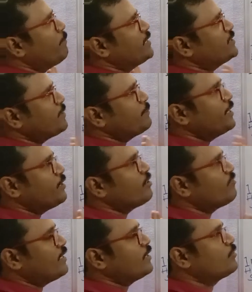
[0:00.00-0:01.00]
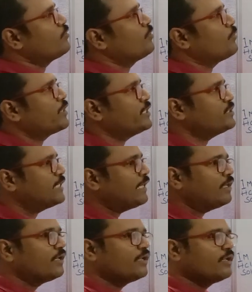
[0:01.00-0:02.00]
మెజర్మెంట్ ఆఫ్ ఎలక్ట్రోడ్
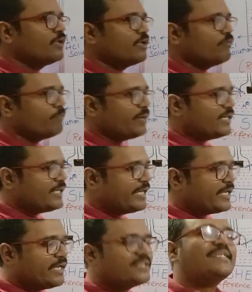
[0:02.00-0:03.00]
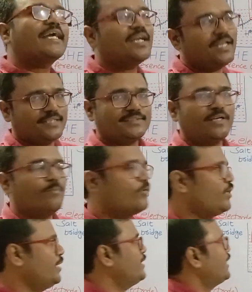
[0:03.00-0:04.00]
పొటెన్షియల్ బై టేకింగ్ సెకండ్ ఎగ్జాంపుల్ అండి